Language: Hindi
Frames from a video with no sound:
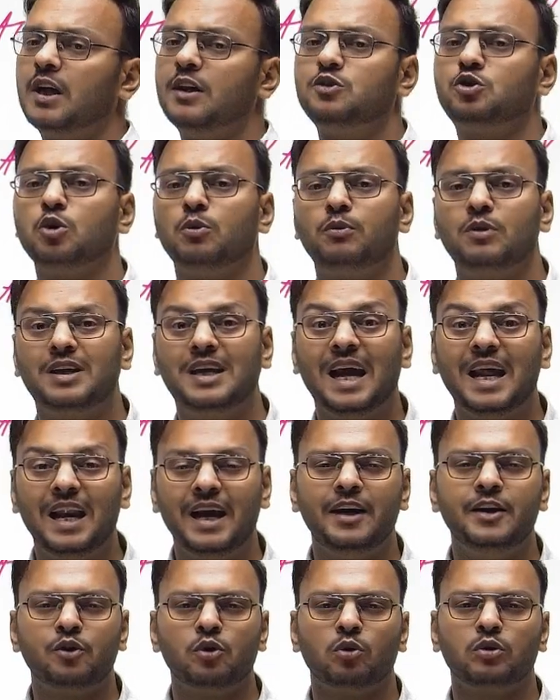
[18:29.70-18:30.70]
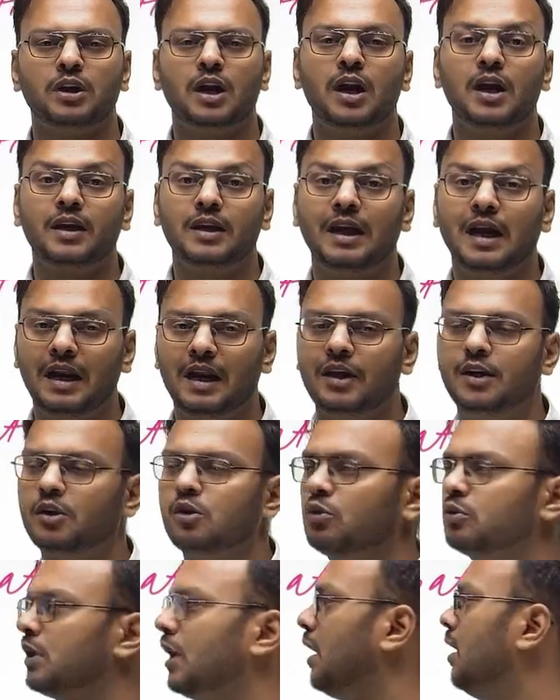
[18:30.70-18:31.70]
है जो गैलेंट होता है ना गैलेंट
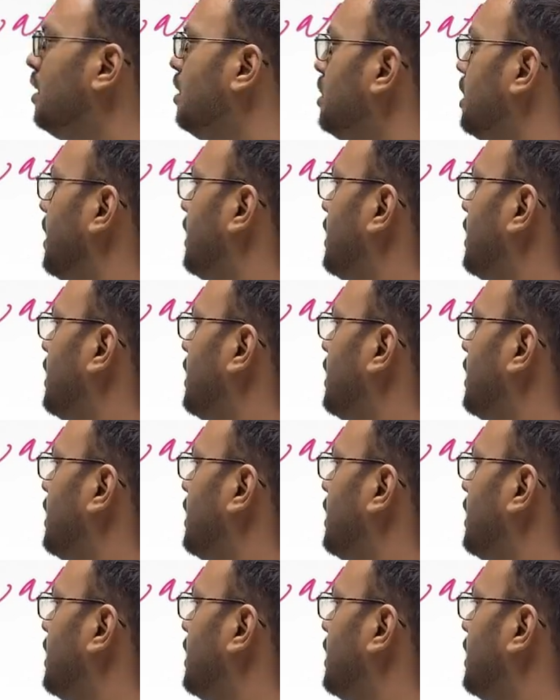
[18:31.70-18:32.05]
होता है यानी